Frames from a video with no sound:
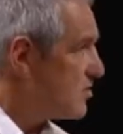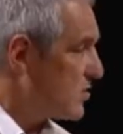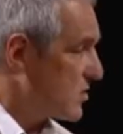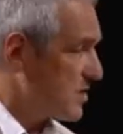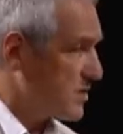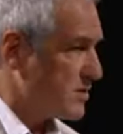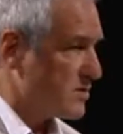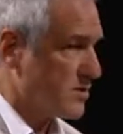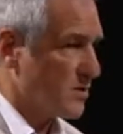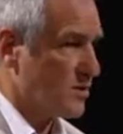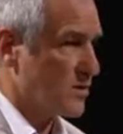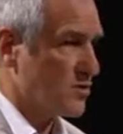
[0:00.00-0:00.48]

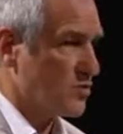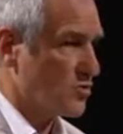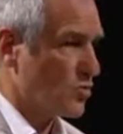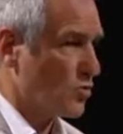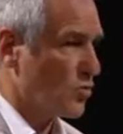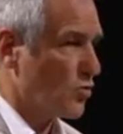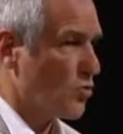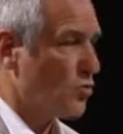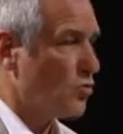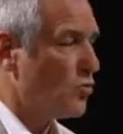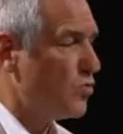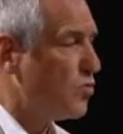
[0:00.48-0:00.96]
Es,
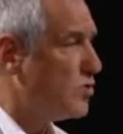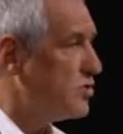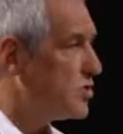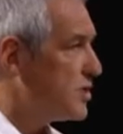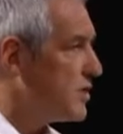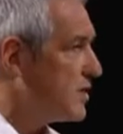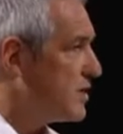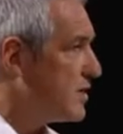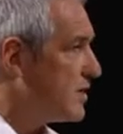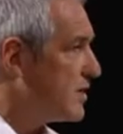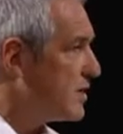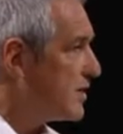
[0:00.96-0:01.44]
sorgo
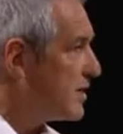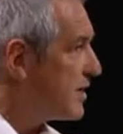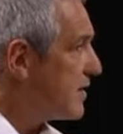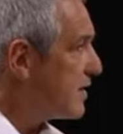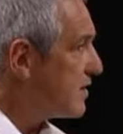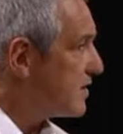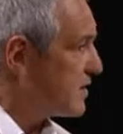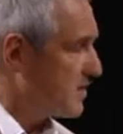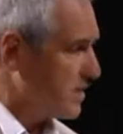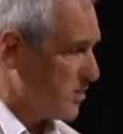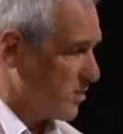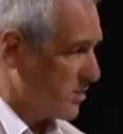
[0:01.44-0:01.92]
dulce,
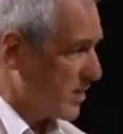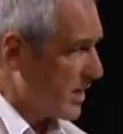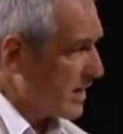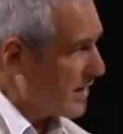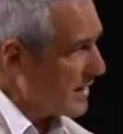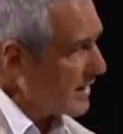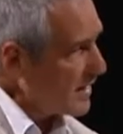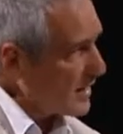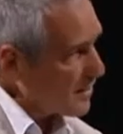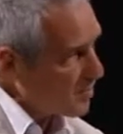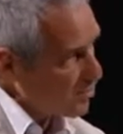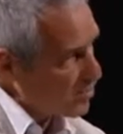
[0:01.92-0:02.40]
este, no,
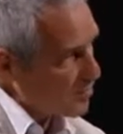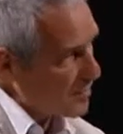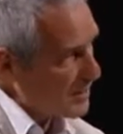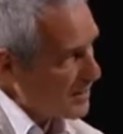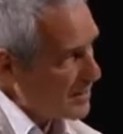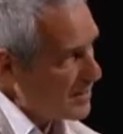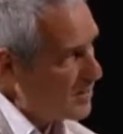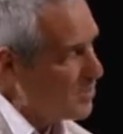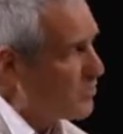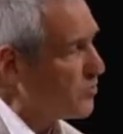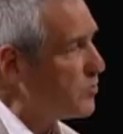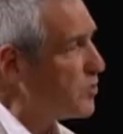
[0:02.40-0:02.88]
cáscara de arroz
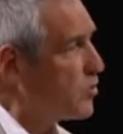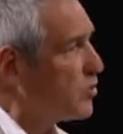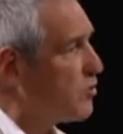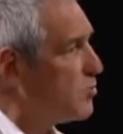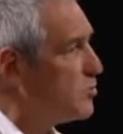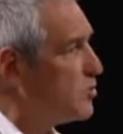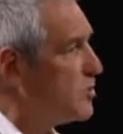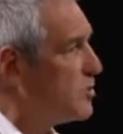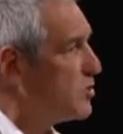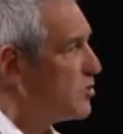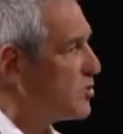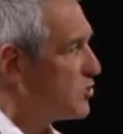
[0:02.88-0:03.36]
para los
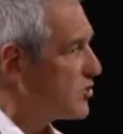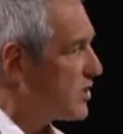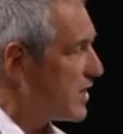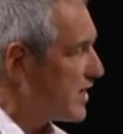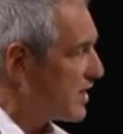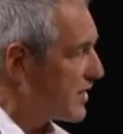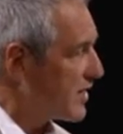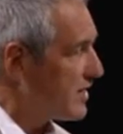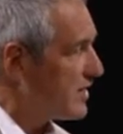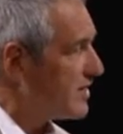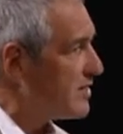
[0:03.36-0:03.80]
biocombustibles, no.